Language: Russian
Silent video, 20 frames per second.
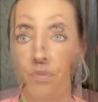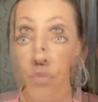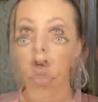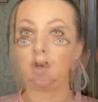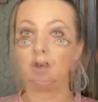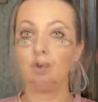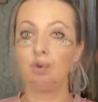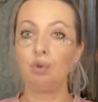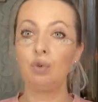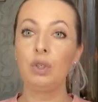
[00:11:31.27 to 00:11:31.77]

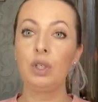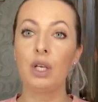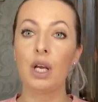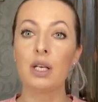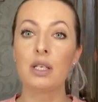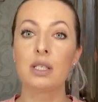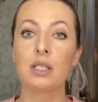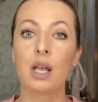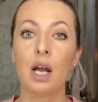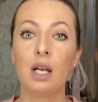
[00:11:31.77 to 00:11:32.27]
ну,
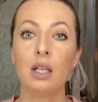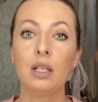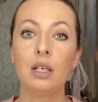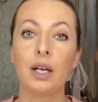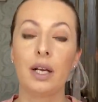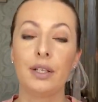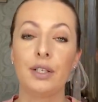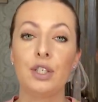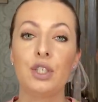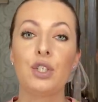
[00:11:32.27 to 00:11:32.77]
я стала,
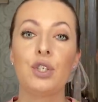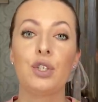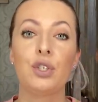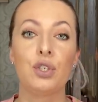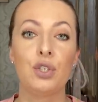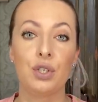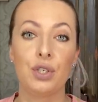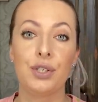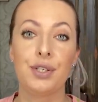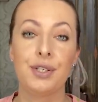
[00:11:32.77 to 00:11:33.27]
конечно
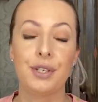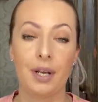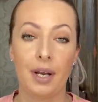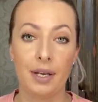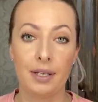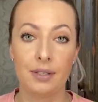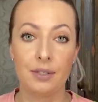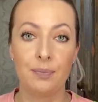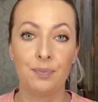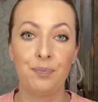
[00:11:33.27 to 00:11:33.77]
же,
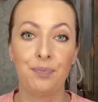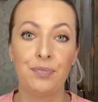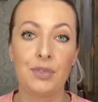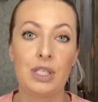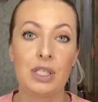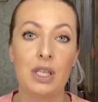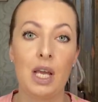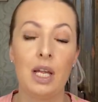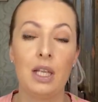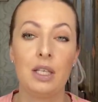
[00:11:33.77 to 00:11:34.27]
искать.
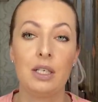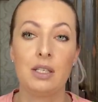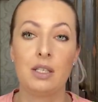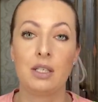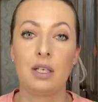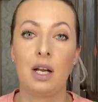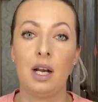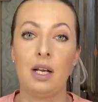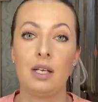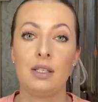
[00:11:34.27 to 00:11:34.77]
Стала
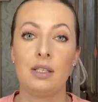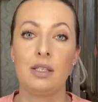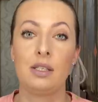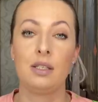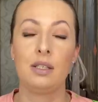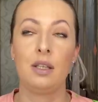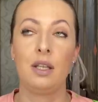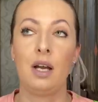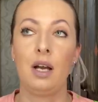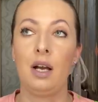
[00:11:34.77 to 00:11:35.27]
искать
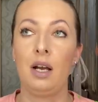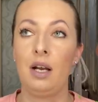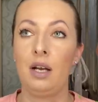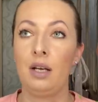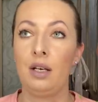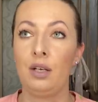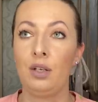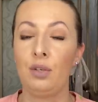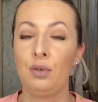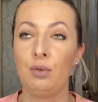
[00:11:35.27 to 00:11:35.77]

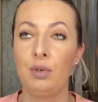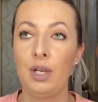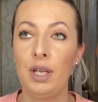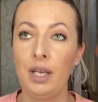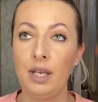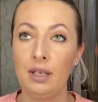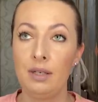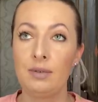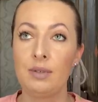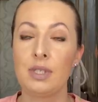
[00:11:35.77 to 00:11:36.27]
на
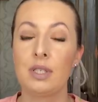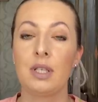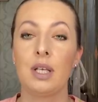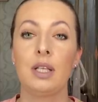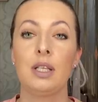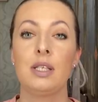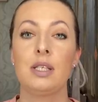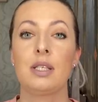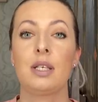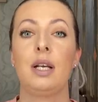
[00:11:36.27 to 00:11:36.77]
Юле,
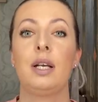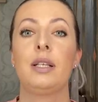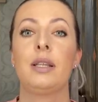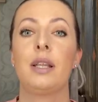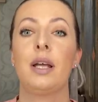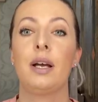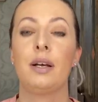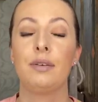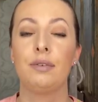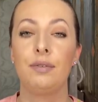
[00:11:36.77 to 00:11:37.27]
стала искать
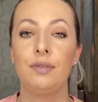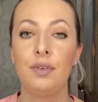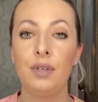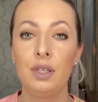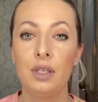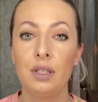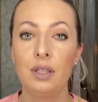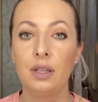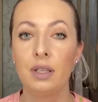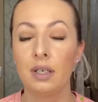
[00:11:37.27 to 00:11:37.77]
на
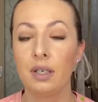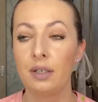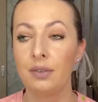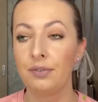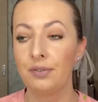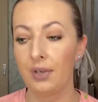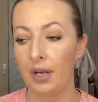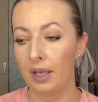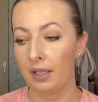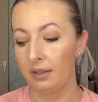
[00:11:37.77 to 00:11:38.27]

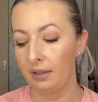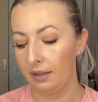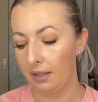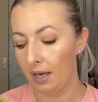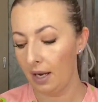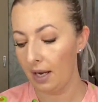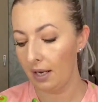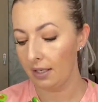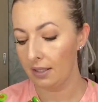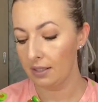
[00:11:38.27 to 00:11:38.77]
Авито,
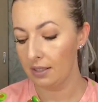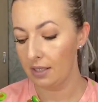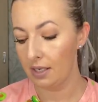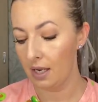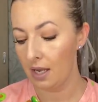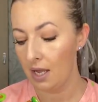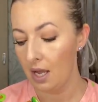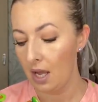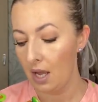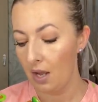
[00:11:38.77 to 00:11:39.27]

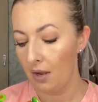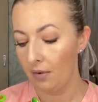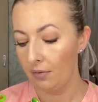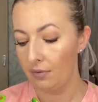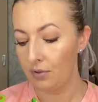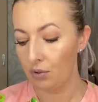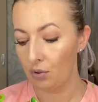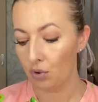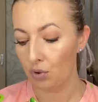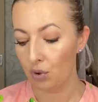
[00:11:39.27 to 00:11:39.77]
ВКонтакте.
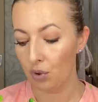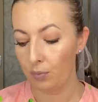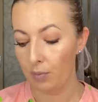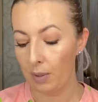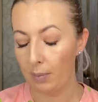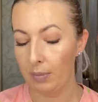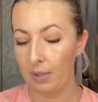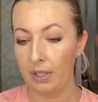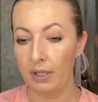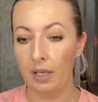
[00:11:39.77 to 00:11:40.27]
Все, что
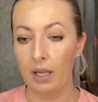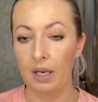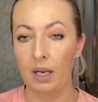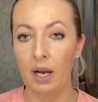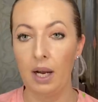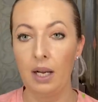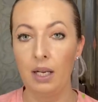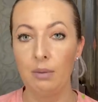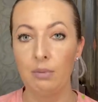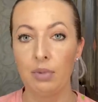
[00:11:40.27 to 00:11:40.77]
мне
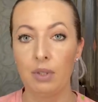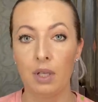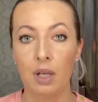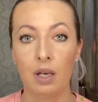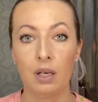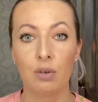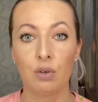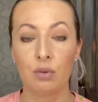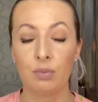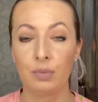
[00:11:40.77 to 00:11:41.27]
предлагали,
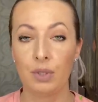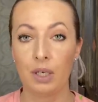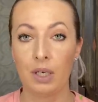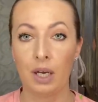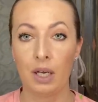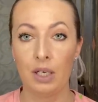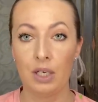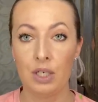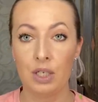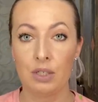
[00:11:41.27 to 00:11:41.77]
было огромное
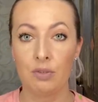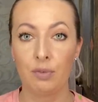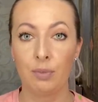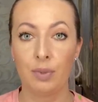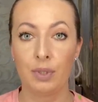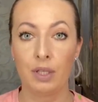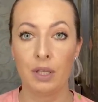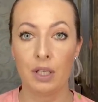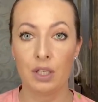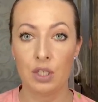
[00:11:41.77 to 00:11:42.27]
количество
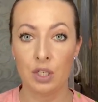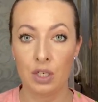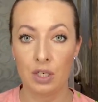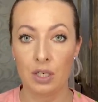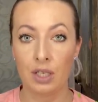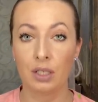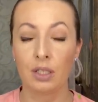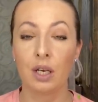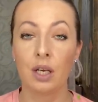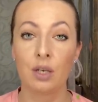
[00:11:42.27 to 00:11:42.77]

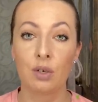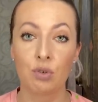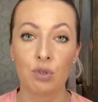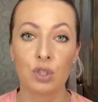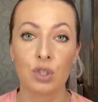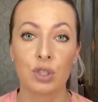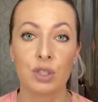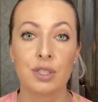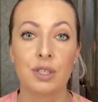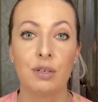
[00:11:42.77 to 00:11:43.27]
предложений от
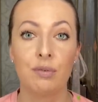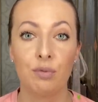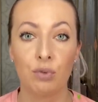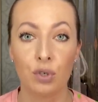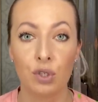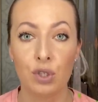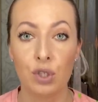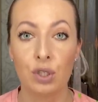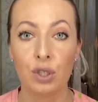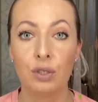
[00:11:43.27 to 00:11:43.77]
хороших
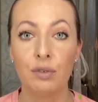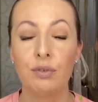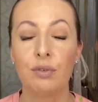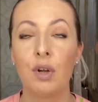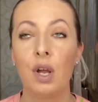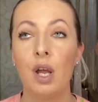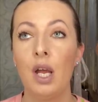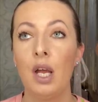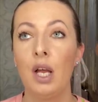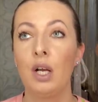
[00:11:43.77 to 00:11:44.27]
заводчиков,
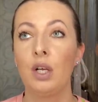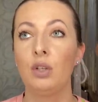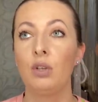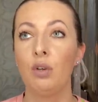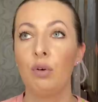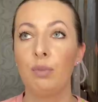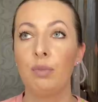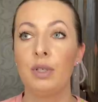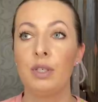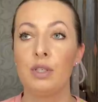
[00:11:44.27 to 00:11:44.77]

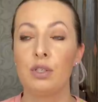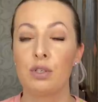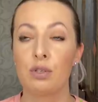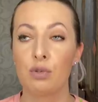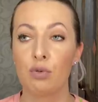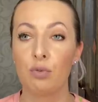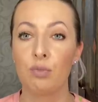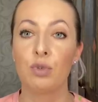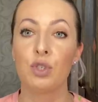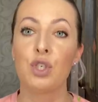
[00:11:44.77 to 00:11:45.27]
но были
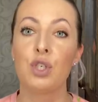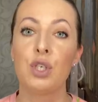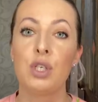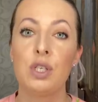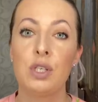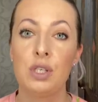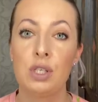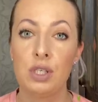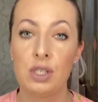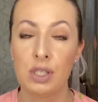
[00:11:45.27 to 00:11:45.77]
суммы
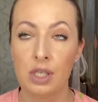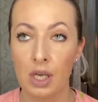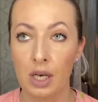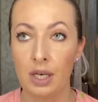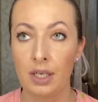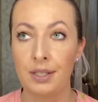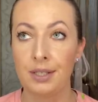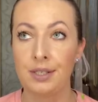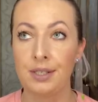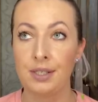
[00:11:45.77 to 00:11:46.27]

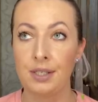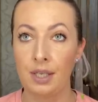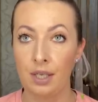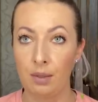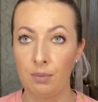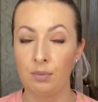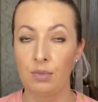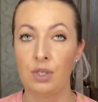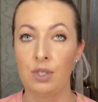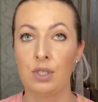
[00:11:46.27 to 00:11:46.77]
60,
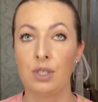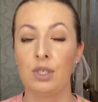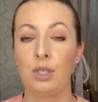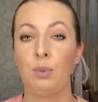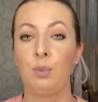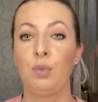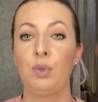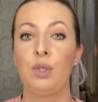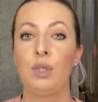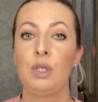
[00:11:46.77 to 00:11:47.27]

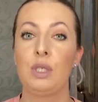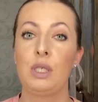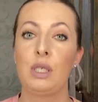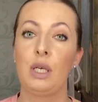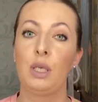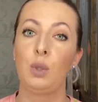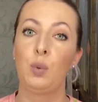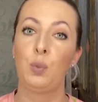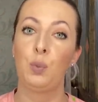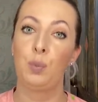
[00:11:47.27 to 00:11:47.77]
70,
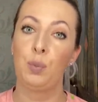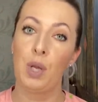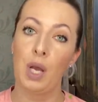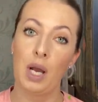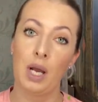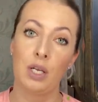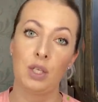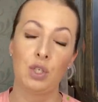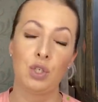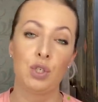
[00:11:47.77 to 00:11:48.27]

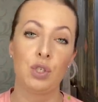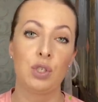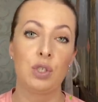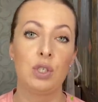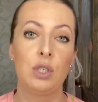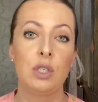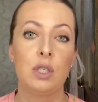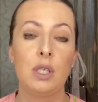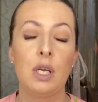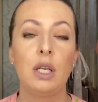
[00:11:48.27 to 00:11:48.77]
55,
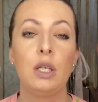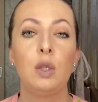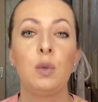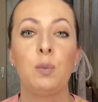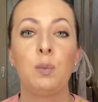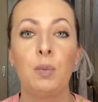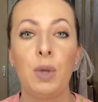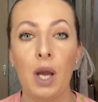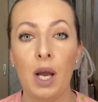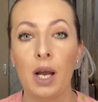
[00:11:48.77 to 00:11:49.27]

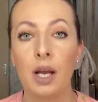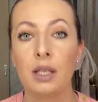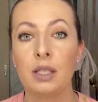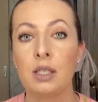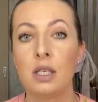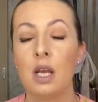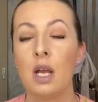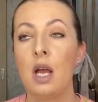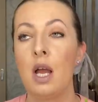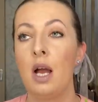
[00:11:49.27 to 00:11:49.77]

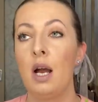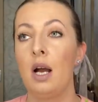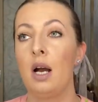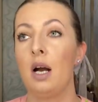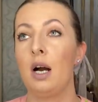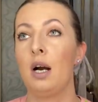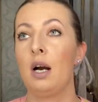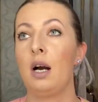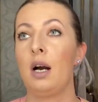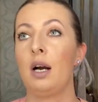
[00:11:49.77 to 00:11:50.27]
65,
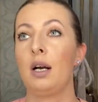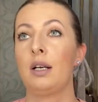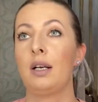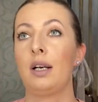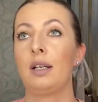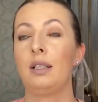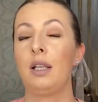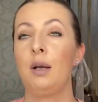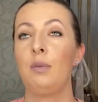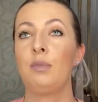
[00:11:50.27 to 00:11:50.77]
а,
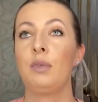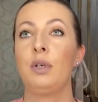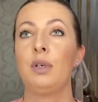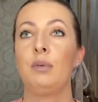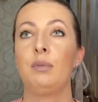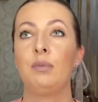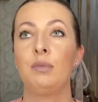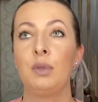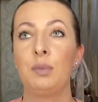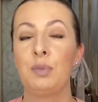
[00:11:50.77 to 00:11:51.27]
когда мне
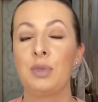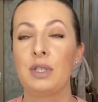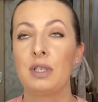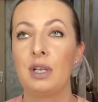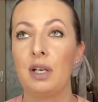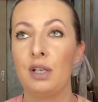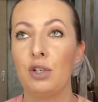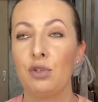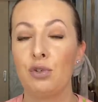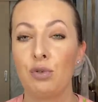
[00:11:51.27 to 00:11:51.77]

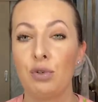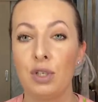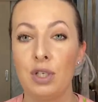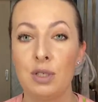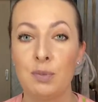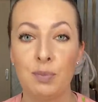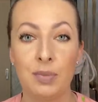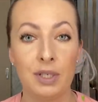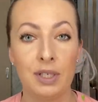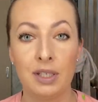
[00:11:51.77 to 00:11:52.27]
написали, что
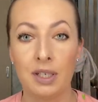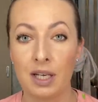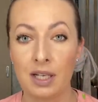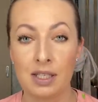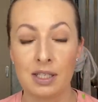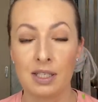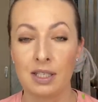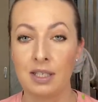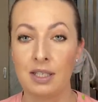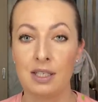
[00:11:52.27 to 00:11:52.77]
есть
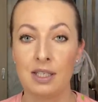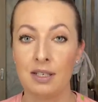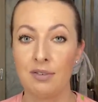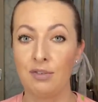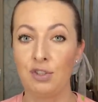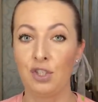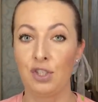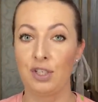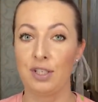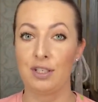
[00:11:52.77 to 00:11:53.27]
прекрасная
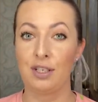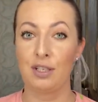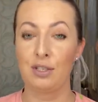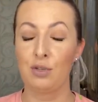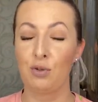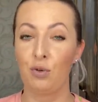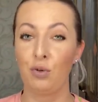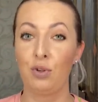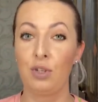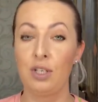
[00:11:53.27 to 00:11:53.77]
девочка за
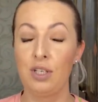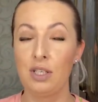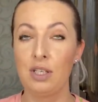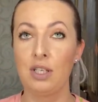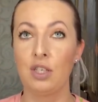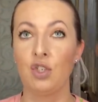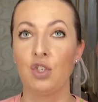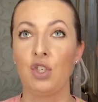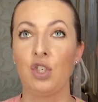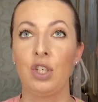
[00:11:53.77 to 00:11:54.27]
100
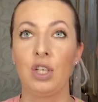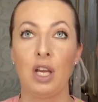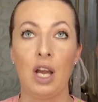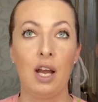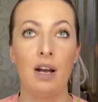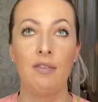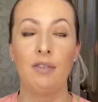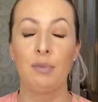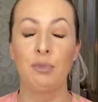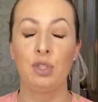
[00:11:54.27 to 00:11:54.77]
тысяч,
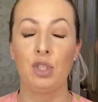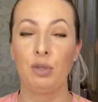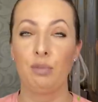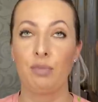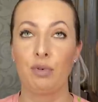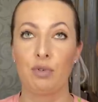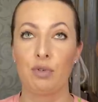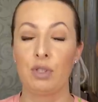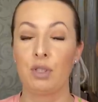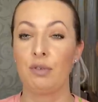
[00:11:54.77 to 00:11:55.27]
я вообще
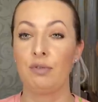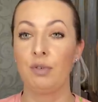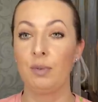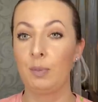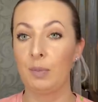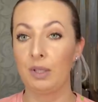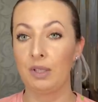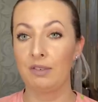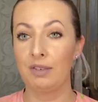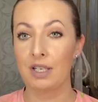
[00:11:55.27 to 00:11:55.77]
просто
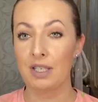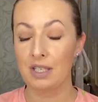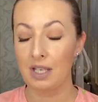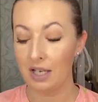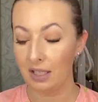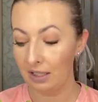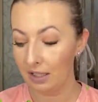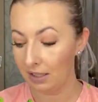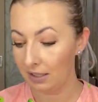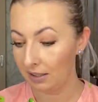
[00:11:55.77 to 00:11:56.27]
выпала в
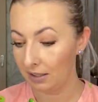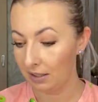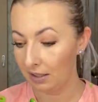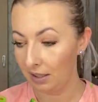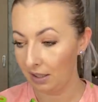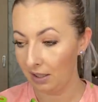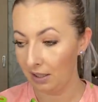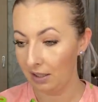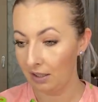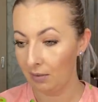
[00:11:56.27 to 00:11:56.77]
осадок,
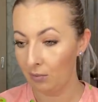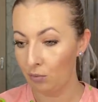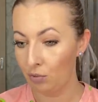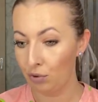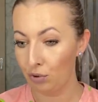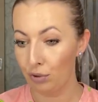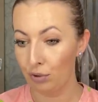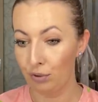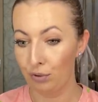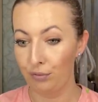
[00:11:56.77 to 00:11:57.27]
и
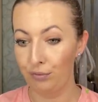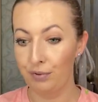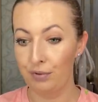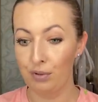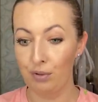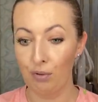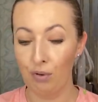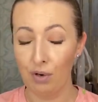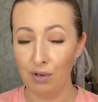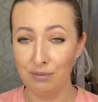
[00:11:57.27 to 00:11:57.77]
мужу говорю,
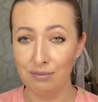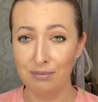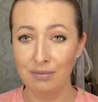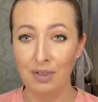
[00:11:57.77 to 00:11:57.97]
все,